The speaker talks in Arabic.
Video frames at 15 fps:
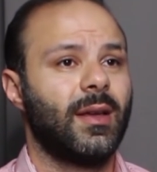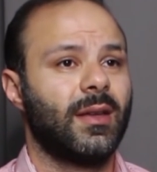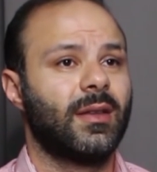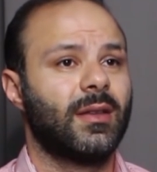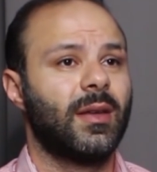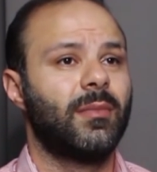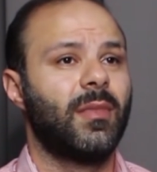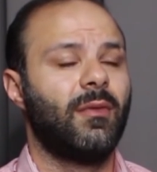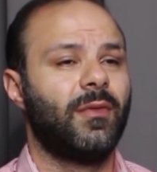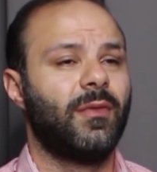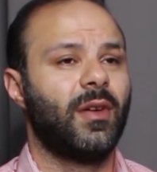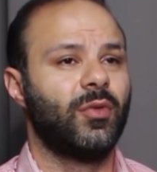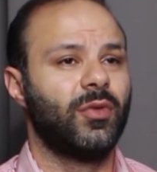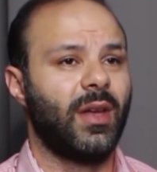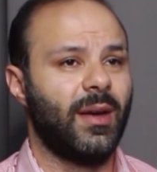يتضمن
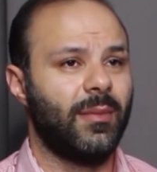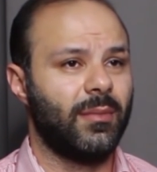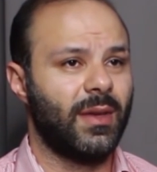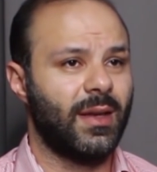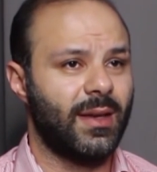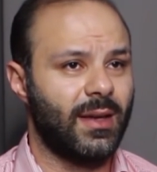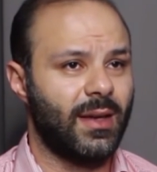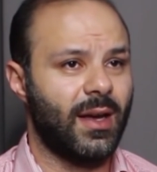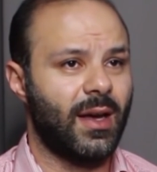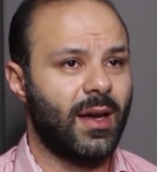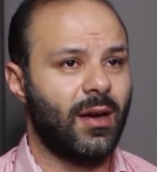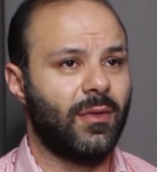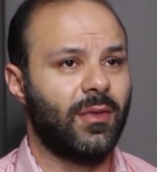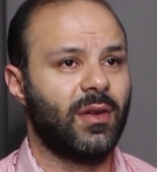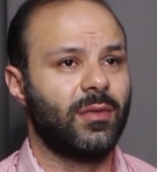فوضى
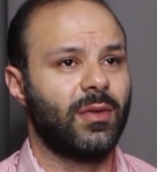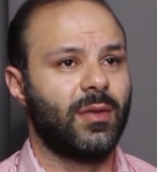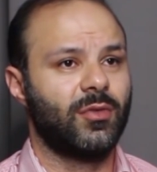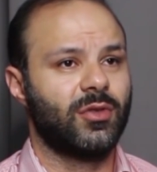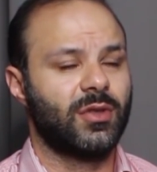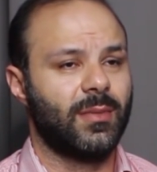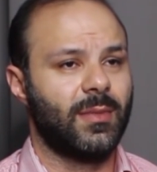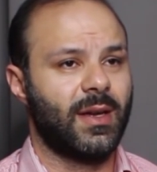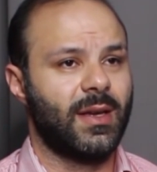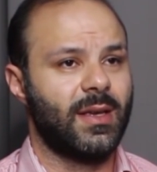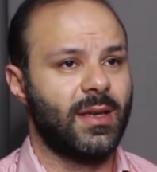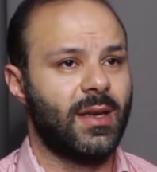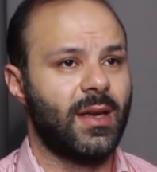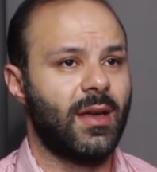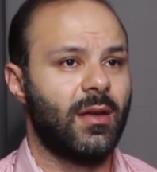امنيه، فوضى
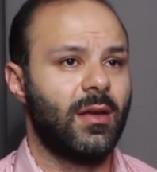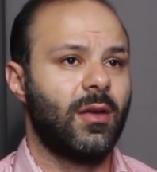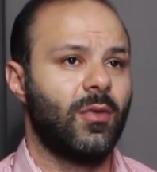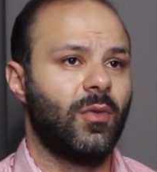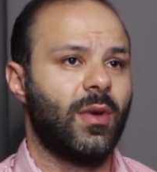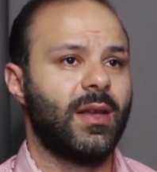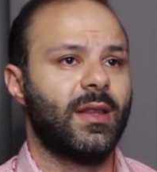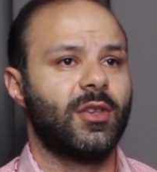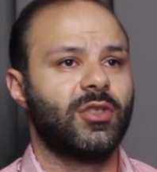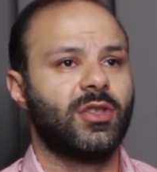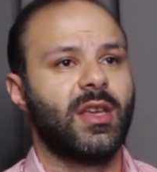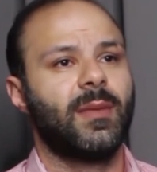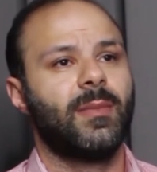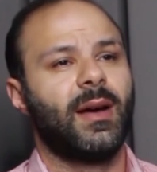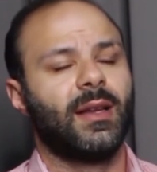مجتمعيه، وهذا
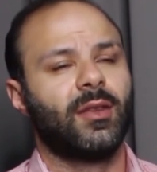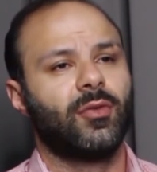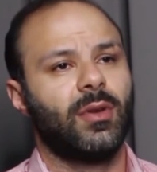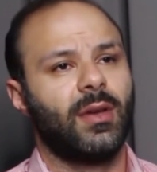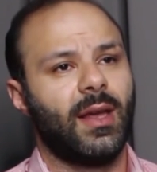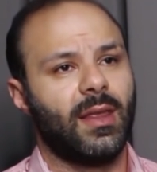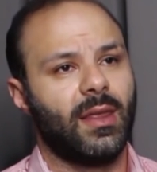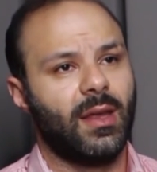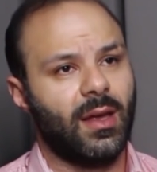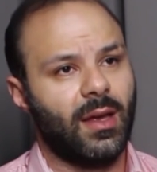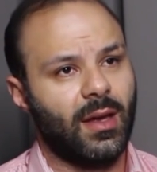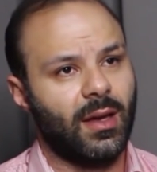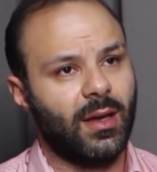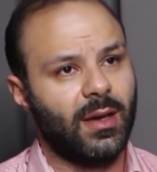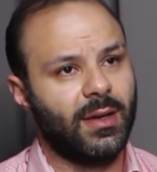جاي بعد كل
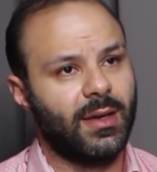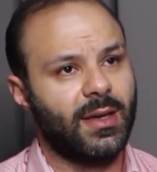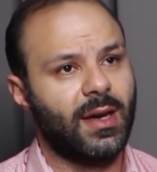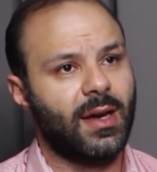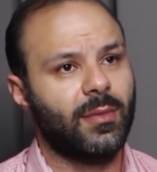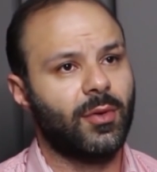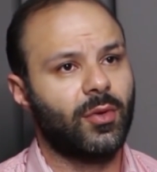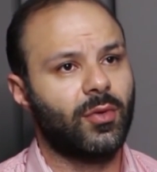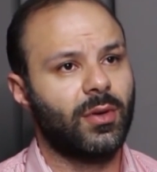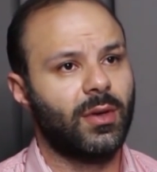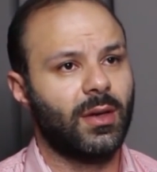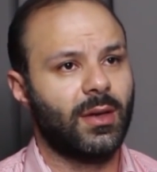هذا الانهيار بكل